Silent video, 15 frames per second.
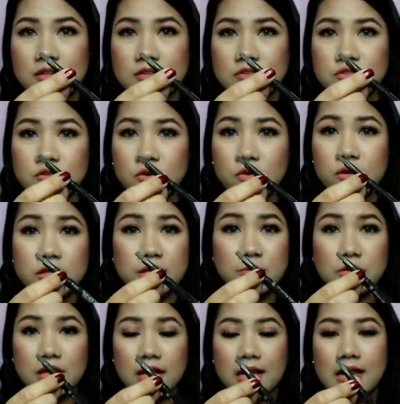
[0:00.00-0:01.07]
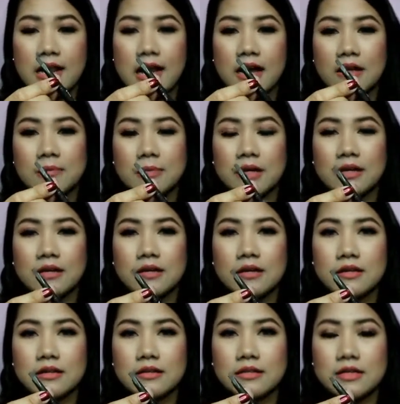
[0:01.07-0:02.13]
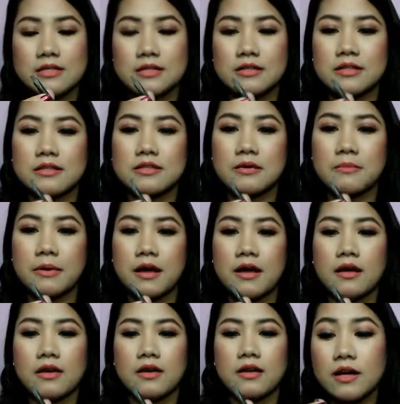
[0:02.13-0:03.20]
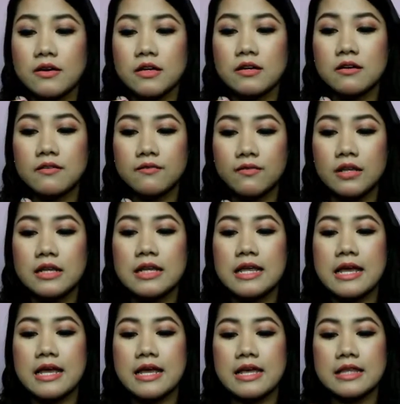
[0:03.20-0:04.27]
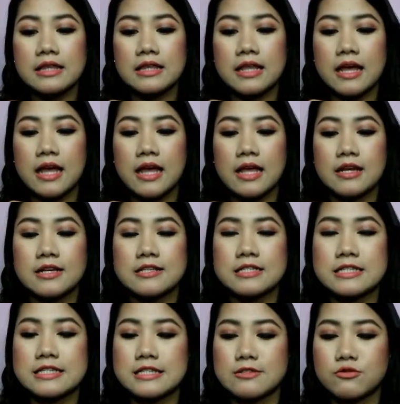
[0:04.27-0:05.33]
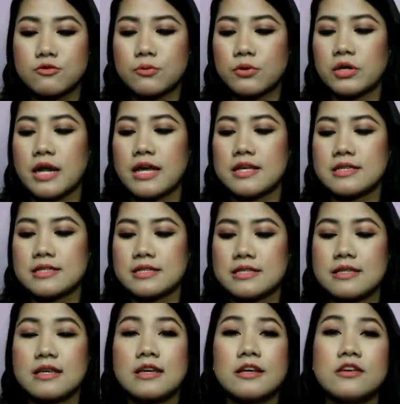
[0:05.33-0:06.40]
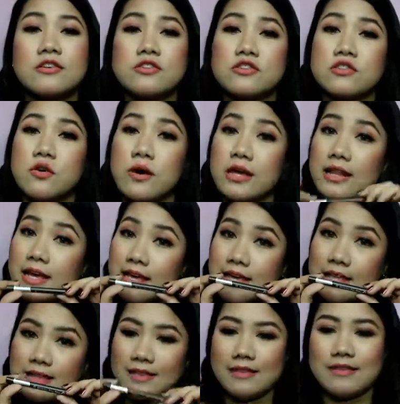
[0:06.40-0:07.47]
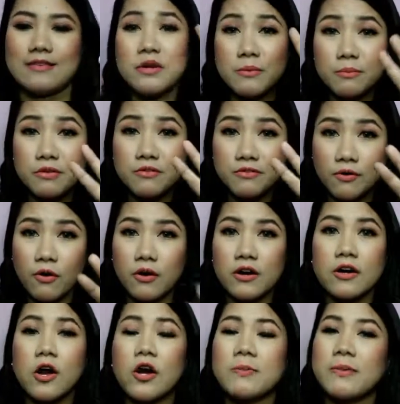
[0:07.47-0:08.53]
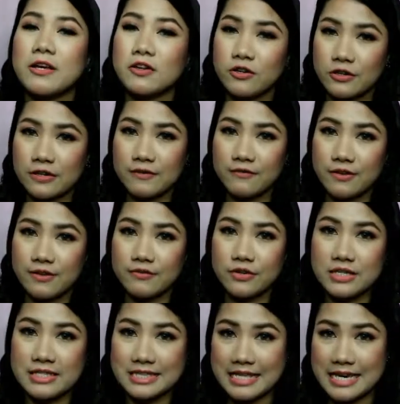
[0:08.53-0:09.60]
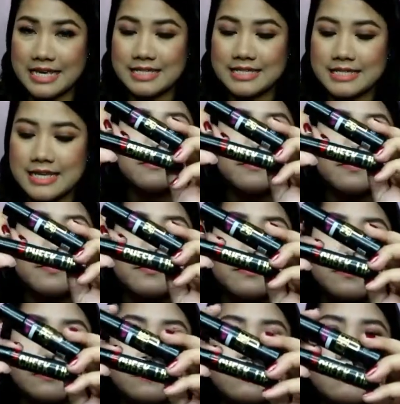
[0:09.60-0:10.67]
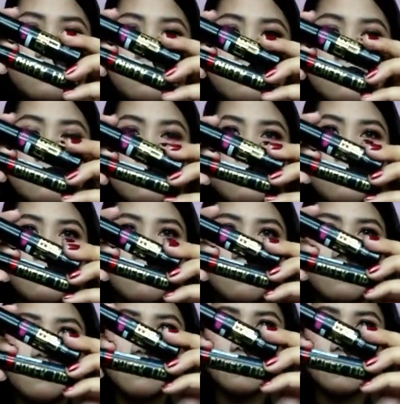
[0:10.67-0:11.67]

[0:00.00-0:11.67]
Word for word: So, hindi mo na kailangan mag tasa-tasa pa. Very convenient and it's super nice. So, I like it. Number four on my current favorites list is this KJM